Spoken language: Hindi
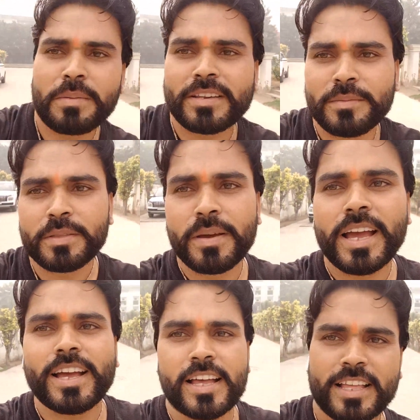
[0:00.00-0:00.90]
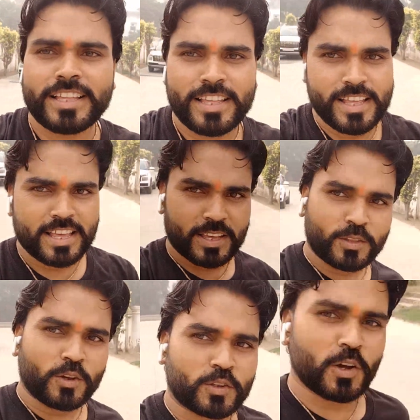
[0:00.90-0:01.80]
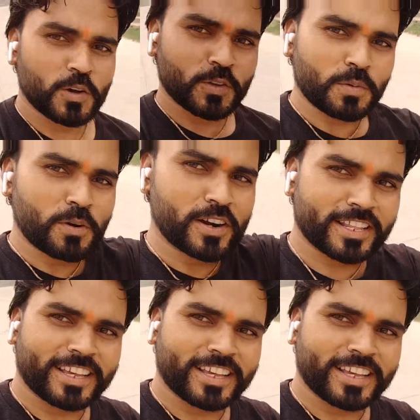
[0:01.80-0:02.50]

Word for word: का बात समझ में आया दोस्तों वो जो बाउंड्री